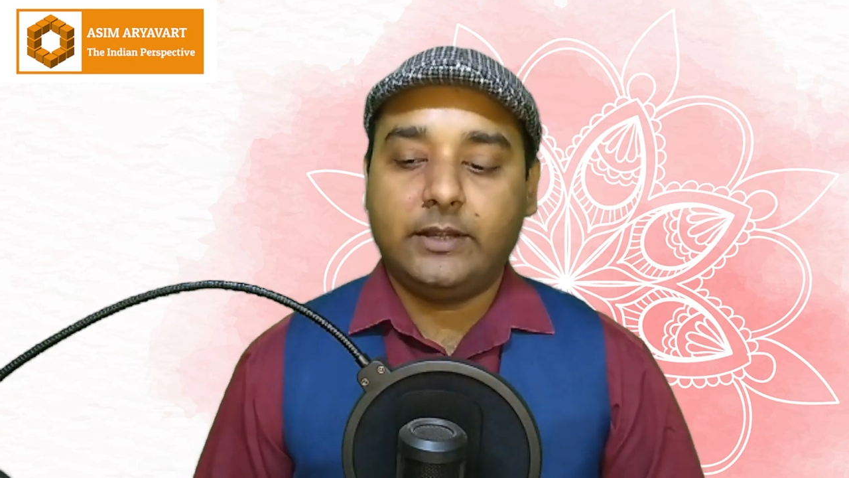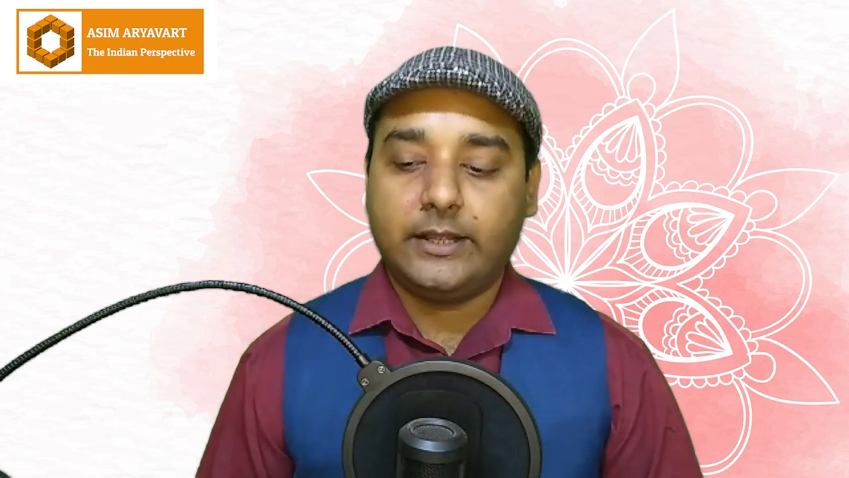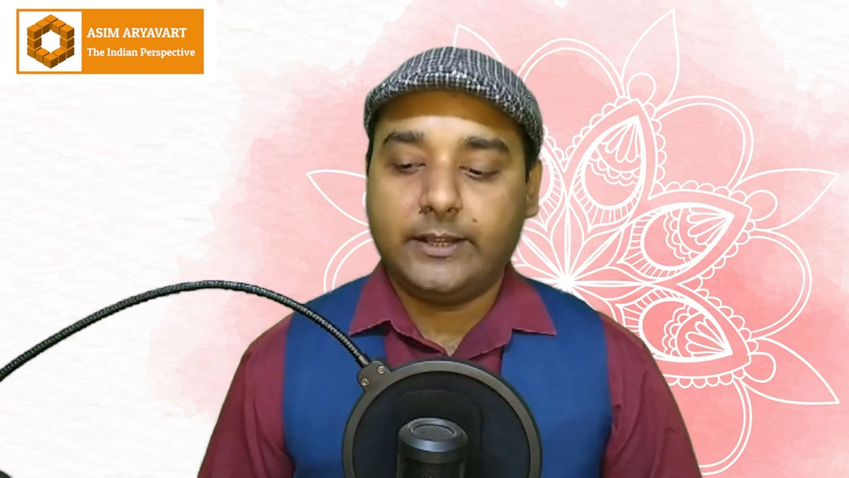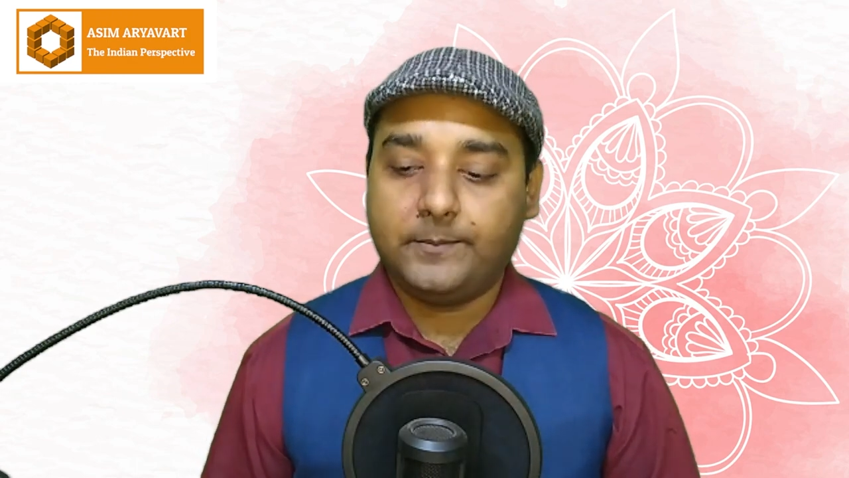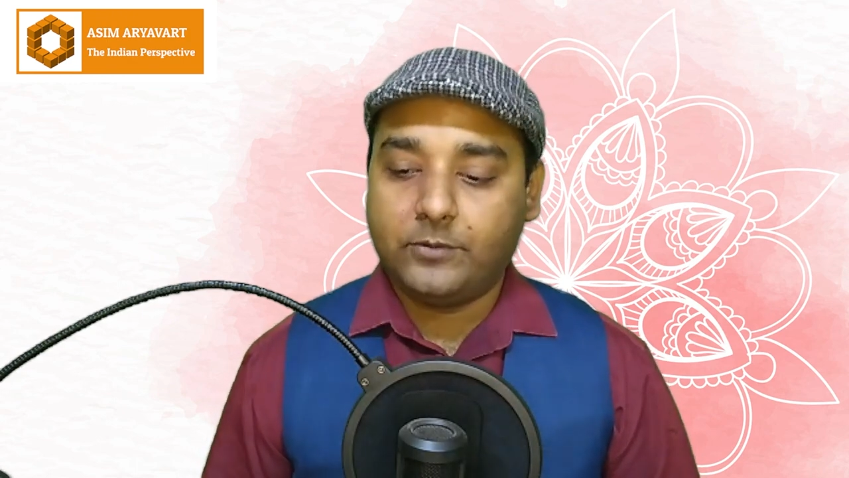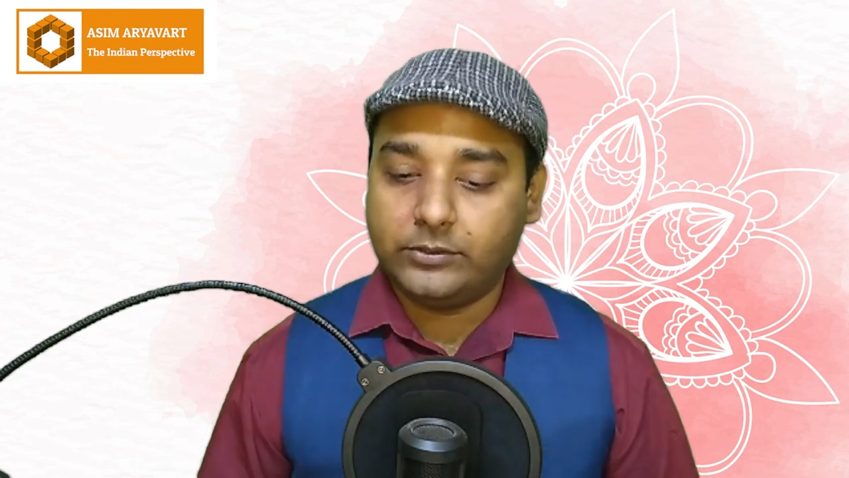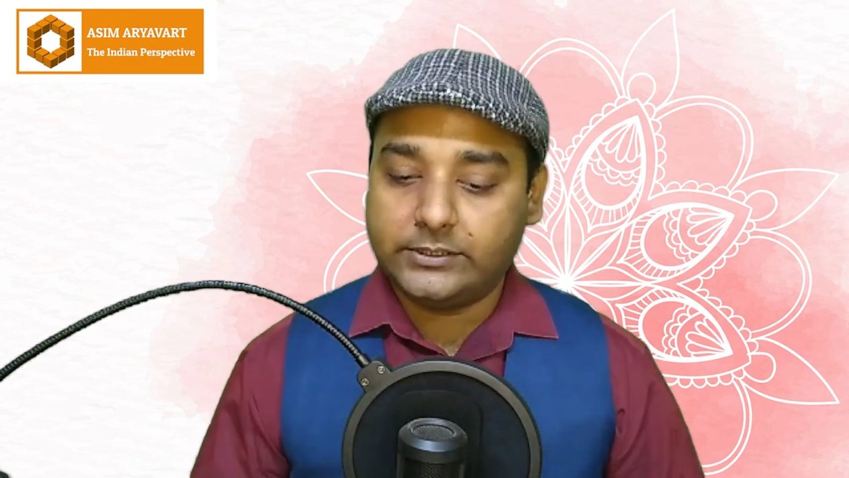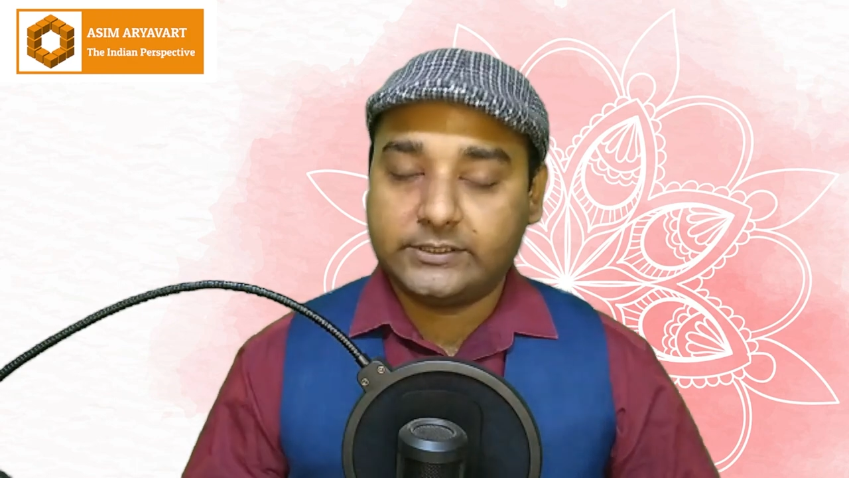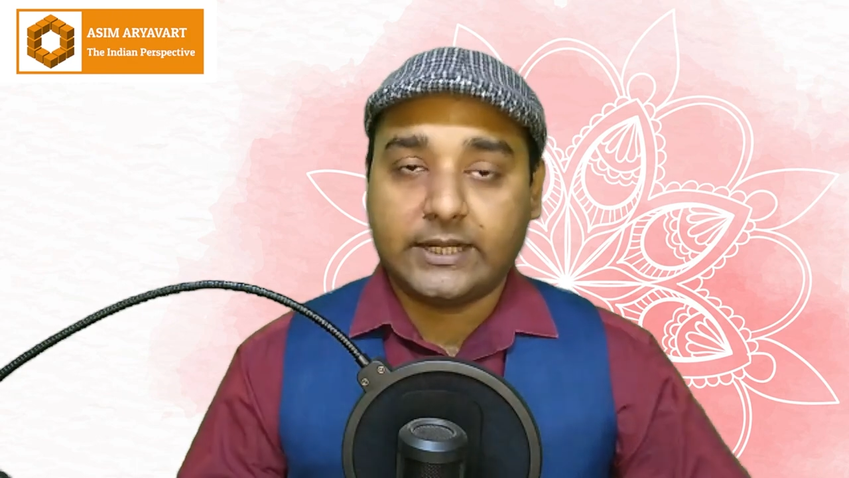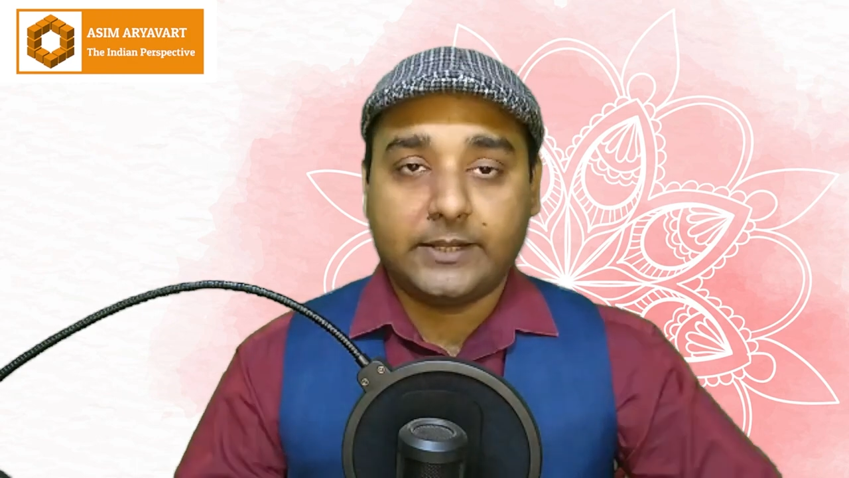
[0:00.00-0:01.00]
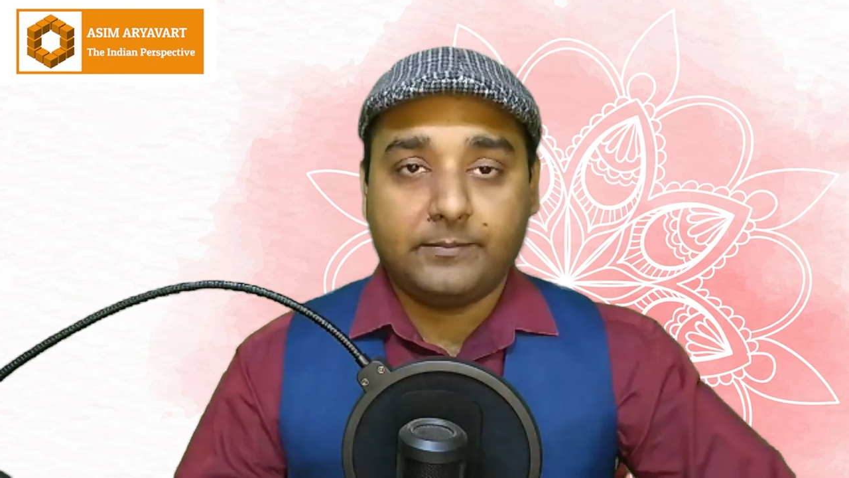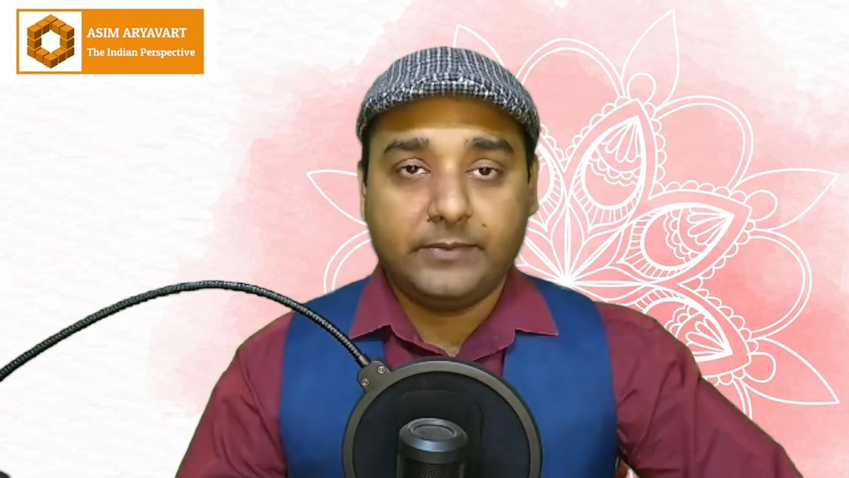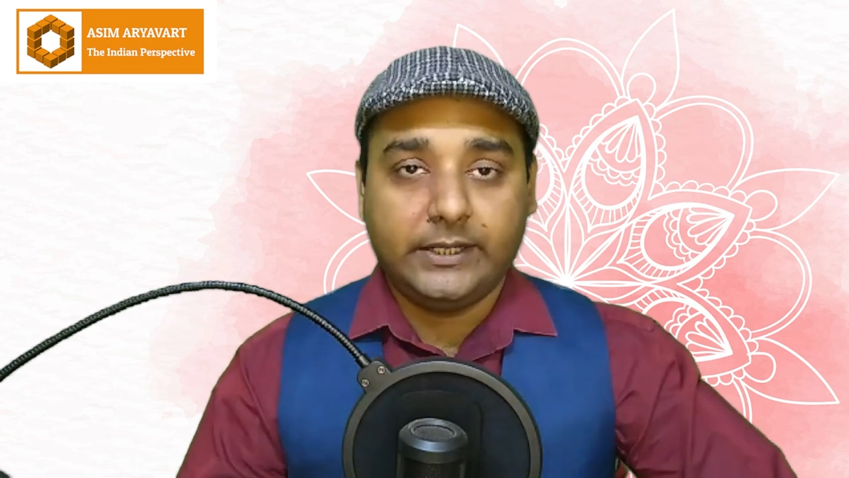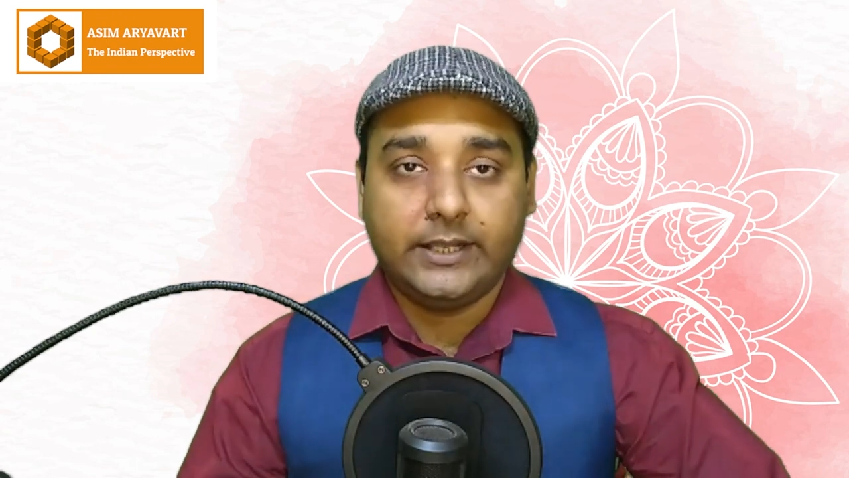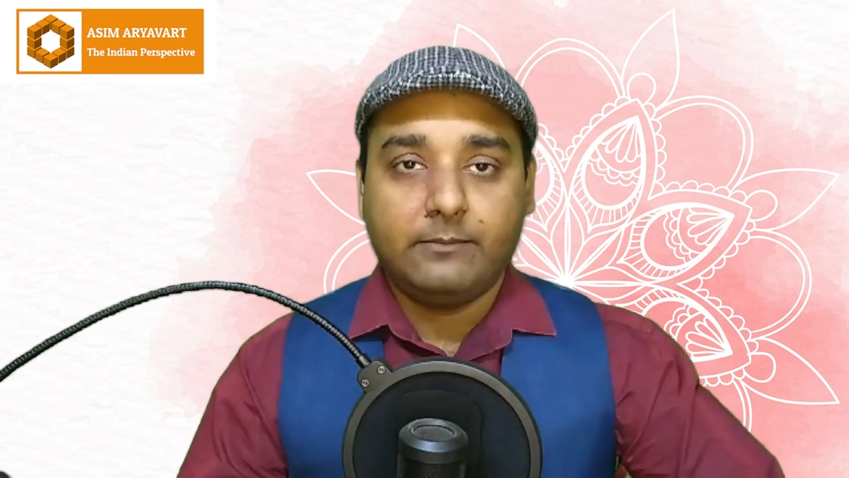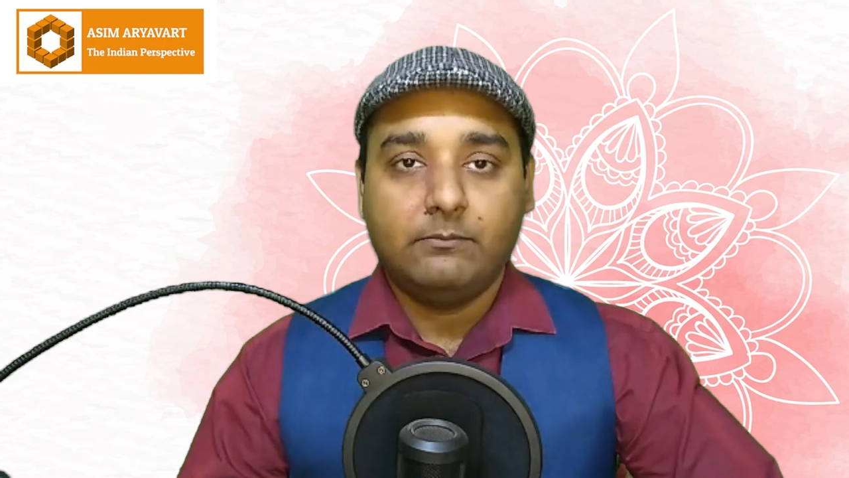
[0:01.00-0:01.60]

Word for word: गए हैं बहुत सारे मीडिया